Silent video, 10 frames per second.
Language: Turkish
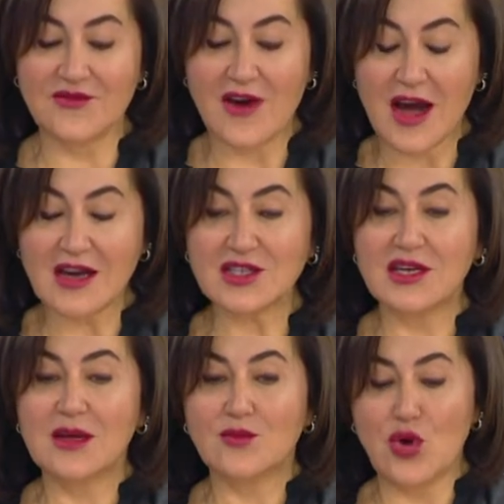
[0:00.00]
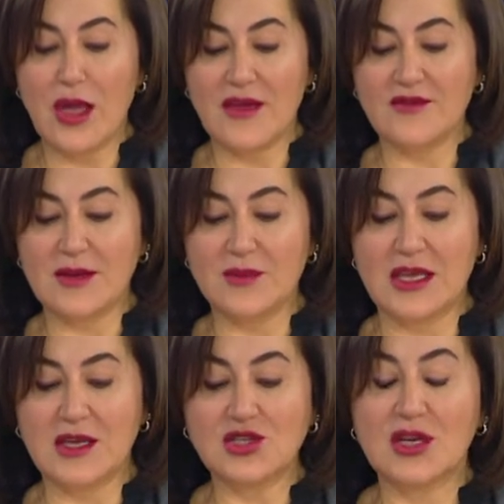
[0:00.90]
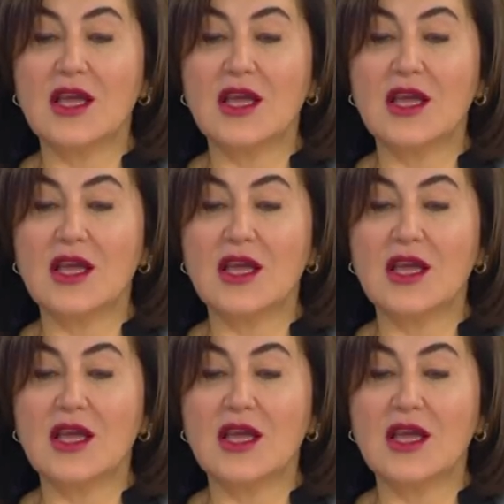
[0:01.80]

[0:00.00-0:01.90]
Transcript: var. Bu evre 1.